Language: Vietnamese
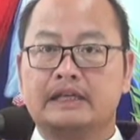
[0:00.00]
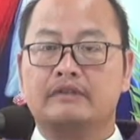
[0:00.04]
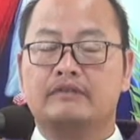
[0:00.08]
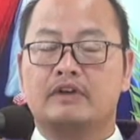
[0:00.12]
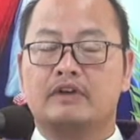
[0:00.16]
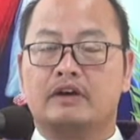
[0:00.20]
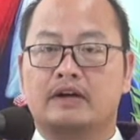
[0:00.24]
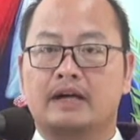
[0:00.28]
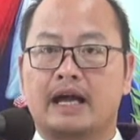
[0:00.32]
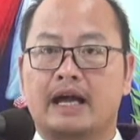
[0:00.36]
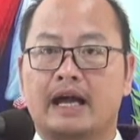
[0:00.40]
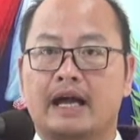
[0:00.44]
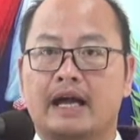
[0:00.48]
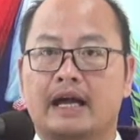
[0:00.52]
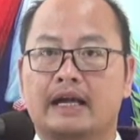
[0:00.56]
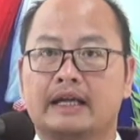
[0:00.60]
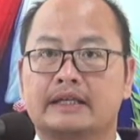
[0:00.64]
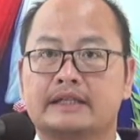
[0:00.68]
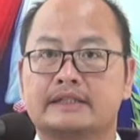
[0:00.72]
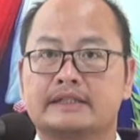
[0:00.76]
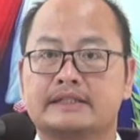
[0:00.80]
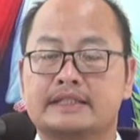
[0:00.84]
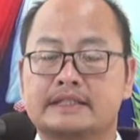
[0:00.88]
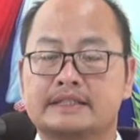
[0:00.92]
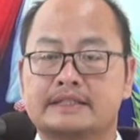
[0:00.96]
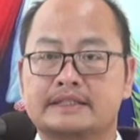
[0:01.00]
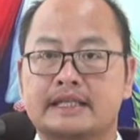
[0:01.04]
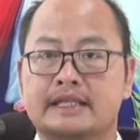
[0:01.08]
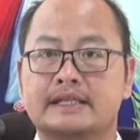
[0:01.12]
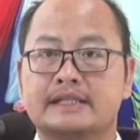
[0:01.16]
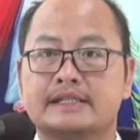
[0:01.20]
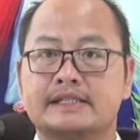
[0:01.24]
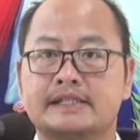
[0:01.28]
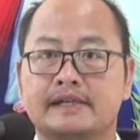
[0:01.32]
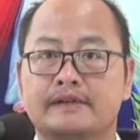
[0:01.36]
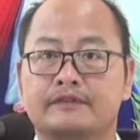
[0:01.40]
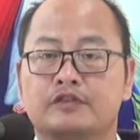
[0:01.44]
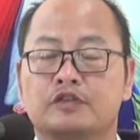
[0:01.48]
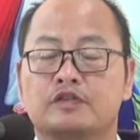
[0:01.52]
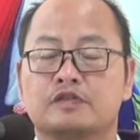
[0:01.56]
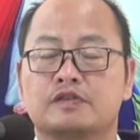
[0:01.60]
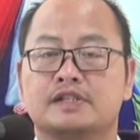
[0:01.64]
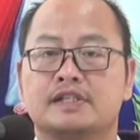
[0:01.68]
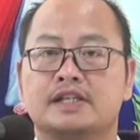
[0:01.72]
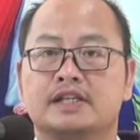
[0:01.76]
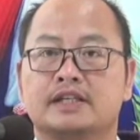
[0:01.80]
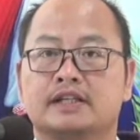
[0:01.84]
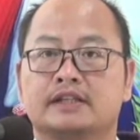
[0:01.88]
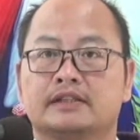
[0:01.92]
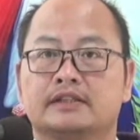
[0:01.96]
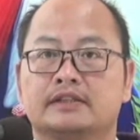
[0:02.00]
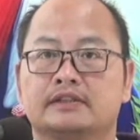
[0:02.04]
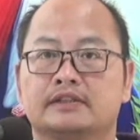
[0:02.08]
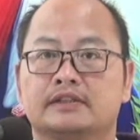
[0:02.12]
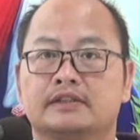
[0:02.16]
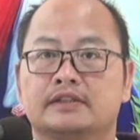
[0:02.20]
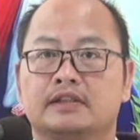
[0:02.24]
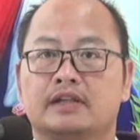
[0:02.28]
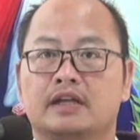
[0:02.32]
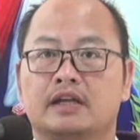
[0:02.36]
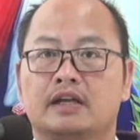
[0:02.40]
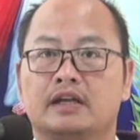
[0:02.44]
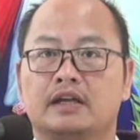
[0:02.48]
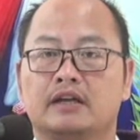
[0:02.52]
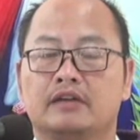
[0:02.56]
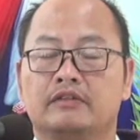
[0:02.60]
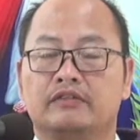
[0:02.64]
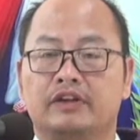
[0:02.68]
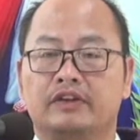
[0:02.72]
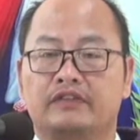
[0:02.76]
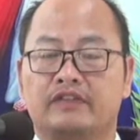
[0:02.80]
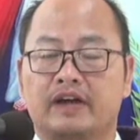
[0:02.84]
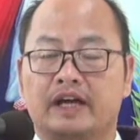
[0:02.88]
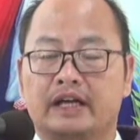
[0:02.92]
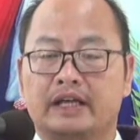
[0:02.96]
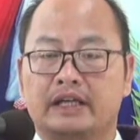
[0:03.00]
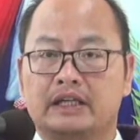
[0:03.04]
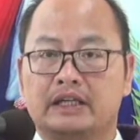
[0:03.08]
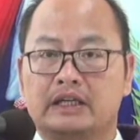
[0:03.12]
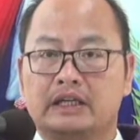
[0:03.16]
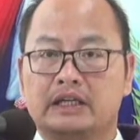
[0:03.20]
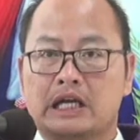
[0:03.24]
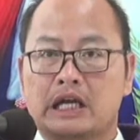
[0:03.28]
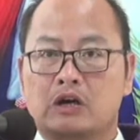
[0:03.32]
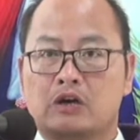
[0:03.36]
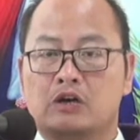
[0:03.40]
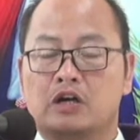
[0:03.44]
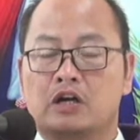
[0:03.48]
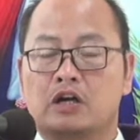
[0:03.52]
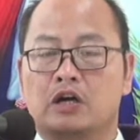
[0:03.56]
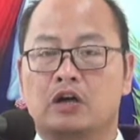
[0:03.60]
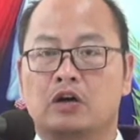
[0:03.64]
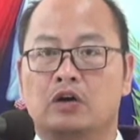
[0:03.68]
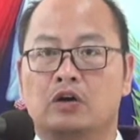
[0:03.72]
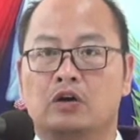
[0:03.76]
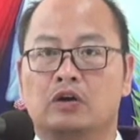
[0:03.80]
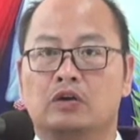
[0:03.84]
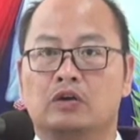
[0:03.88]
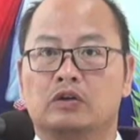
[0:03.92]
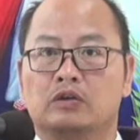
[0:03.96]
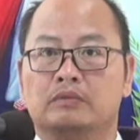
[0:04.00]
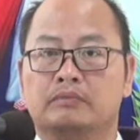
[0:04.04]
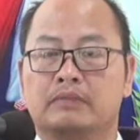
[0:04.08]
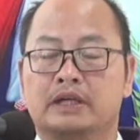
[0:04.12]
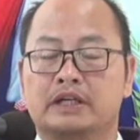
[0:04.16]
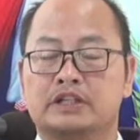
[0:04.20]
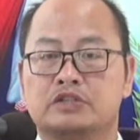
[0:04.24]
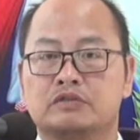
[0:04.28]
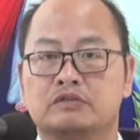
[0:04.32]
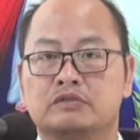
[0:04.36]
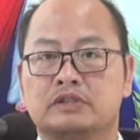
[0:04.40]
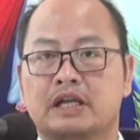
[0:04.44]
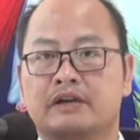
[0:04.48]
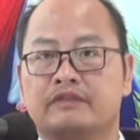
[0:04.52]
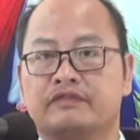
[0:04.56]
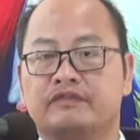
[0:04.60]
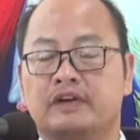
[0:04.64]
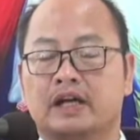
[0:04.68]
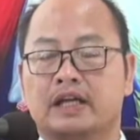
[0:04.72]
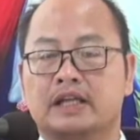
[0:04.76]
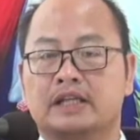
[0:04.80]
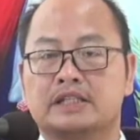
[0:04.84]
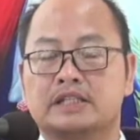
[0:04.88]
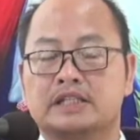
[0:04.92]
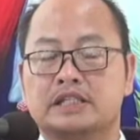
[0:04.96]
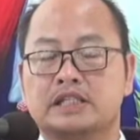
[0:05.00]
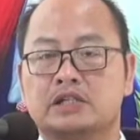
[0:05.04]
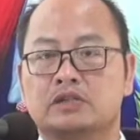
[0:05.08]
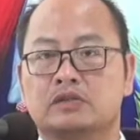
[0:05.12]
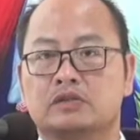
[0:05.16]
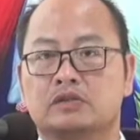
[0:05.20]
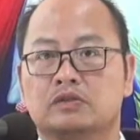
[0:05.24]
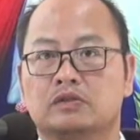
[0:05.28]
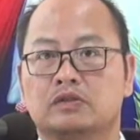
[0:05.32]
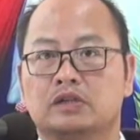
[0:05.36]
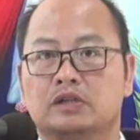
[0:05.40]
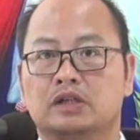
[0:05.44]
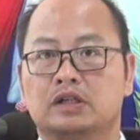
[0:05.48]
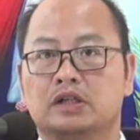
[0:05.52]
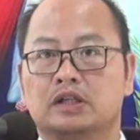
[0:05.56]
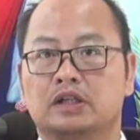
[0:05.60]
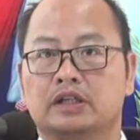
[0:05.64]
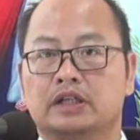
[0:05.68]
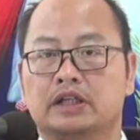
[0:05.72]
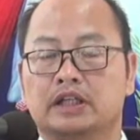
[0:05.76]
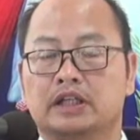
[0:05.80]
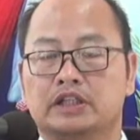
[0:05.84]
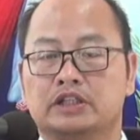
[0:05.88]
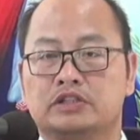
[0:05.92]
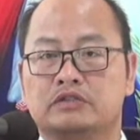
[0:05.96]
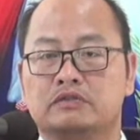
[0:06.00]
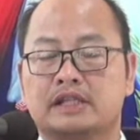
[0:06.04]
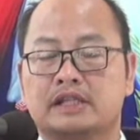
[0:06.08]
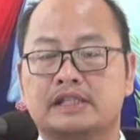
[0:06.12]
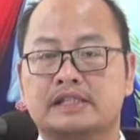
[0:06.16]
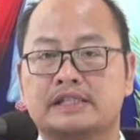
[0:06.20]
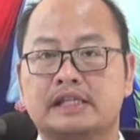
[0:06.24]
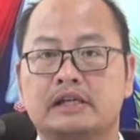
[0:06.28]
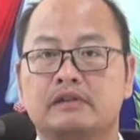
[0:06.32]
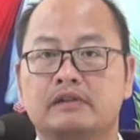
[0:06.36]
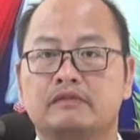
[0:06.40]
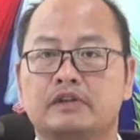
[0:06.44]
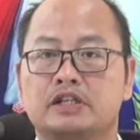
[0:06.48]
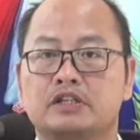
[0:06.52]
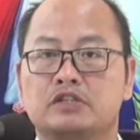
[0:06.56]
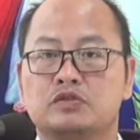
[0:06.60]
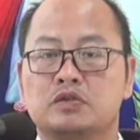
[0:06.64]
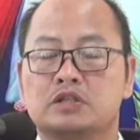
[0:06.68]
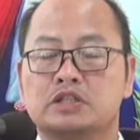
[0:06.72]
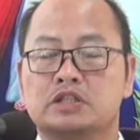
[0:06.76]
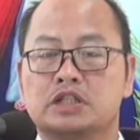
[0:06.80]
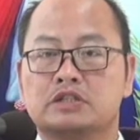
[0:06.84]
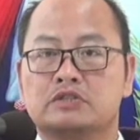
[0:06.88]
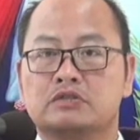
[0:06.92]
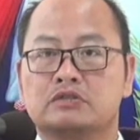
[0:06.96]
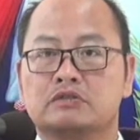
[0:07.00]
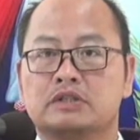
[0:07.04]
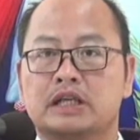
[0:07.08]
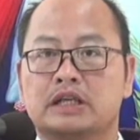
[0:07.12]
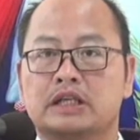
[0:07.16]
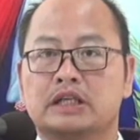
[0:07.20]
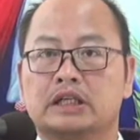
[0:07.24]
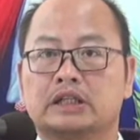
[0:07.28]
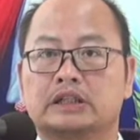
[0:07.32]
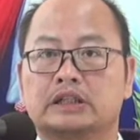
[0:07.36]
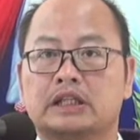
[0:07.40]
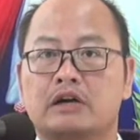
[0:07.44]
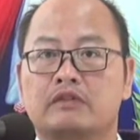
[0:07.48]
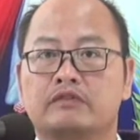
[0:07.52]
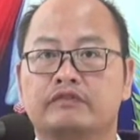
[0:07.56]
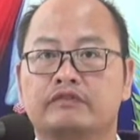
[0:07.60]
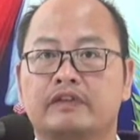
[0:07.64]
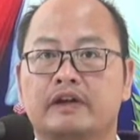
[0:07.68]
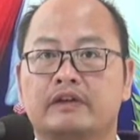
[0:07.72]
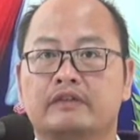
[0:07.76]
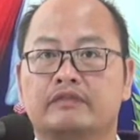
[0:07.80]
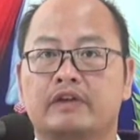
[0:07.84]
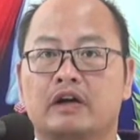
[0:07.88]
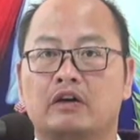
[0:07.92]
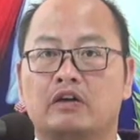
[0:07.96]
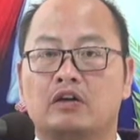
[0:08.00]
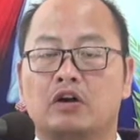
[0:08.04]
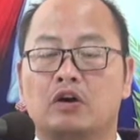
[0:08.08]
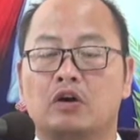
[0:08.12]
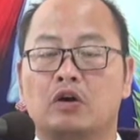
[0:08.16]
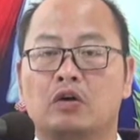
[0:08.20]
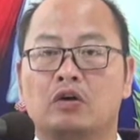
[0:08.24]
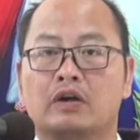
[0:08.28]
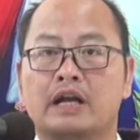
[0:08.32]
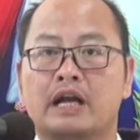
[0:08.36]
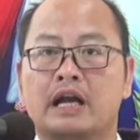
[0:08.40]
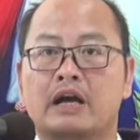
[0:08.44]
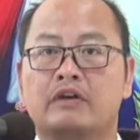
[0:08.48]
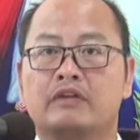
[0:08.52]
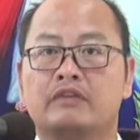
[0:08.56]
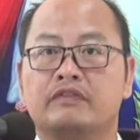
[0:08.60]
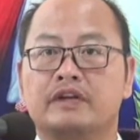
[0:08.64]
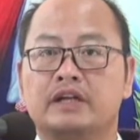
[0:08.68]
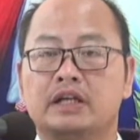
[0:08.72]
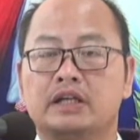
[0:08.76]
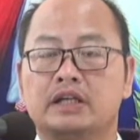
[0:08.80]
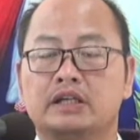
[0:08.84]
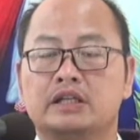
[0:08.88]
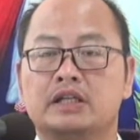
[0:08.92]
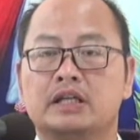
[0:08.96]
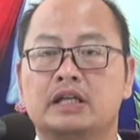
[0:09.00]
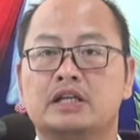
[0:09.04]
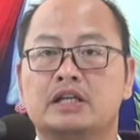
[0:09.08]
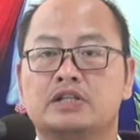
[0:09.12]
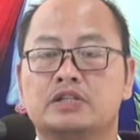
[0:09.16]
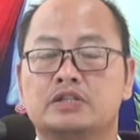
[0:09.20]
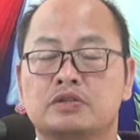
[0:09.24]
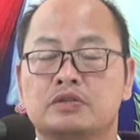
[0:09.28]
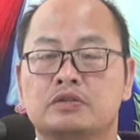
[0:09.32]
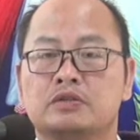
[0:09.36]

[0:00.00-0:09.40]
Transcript: ngài chắc chắn sẽ phục sinh vì vậy những đau khổ mà chúng ta phải chịu thì chúng ta xin với Chúa cho chúng ta được thông phần vào khổ đau với Đức Giêsu